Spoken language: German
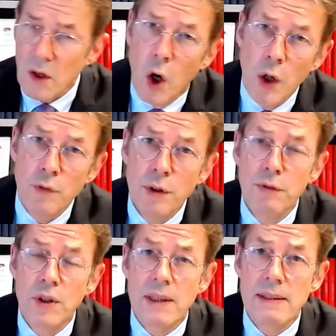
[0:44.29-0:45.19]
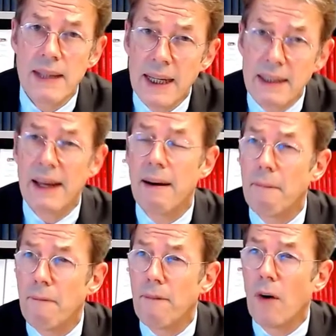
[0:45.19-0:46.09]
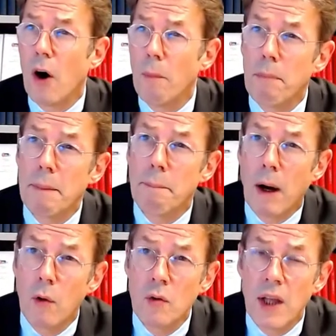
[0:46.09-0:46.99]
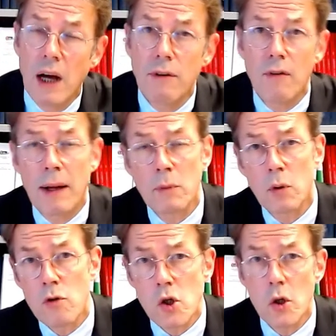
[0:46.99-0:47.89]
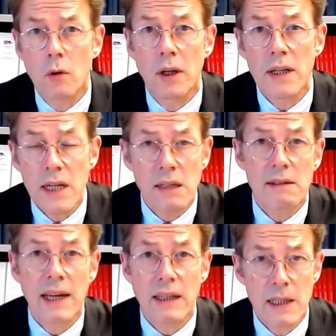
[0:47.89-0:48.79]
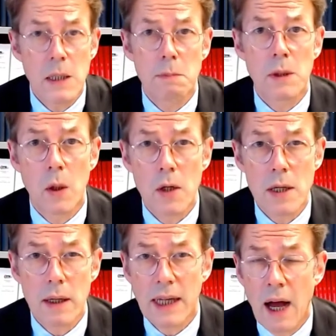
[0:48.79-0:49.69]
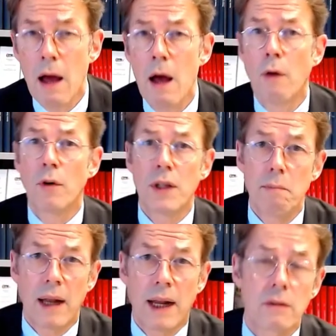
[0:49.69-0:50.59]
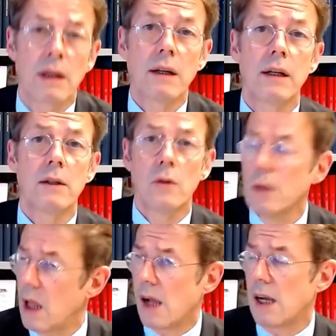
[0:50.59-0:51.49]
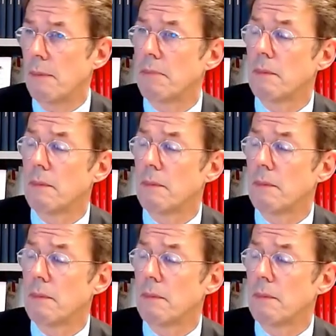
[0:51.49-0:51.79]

Häufig wird gesagt, naja, ob man bauen darf auf einem Grundstück oder nicht, das hängt insbesondere ja von den planungsrechtlichen Grundlagen ab.